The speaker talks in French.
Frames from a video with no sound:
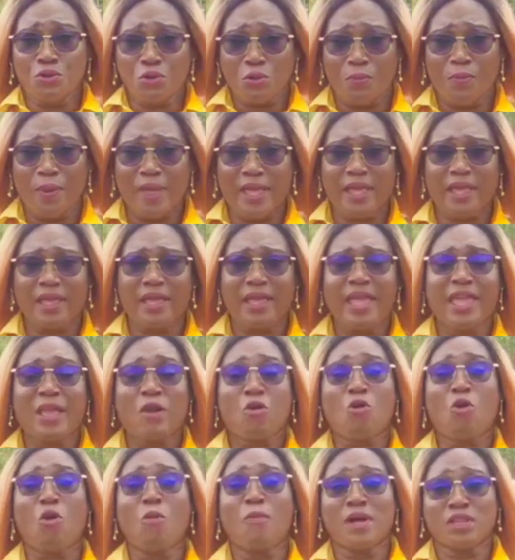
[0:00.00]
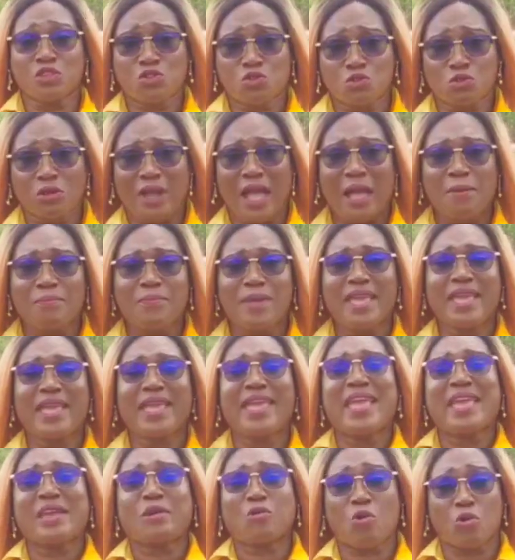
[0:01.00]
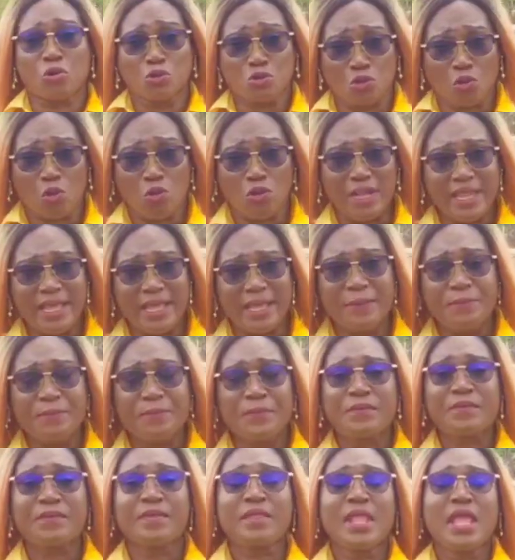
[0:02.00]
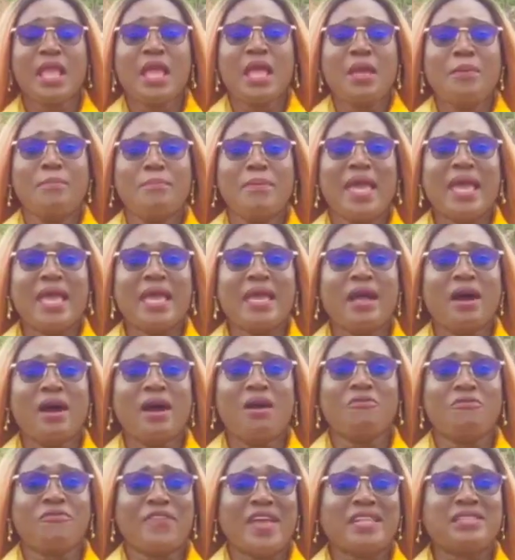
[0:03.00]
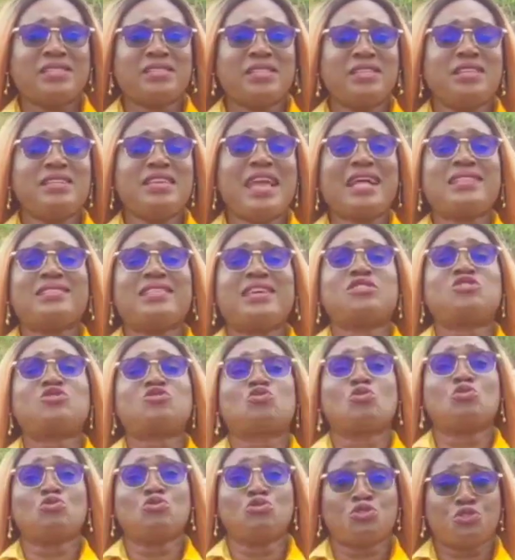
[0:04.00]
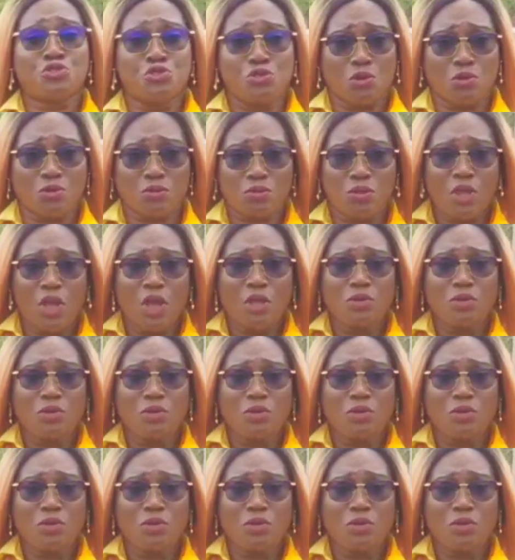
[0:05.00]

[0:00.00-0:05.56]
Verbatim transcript: urbain incommensurable et incontrôlé. Mais en fait, il y a des solutions,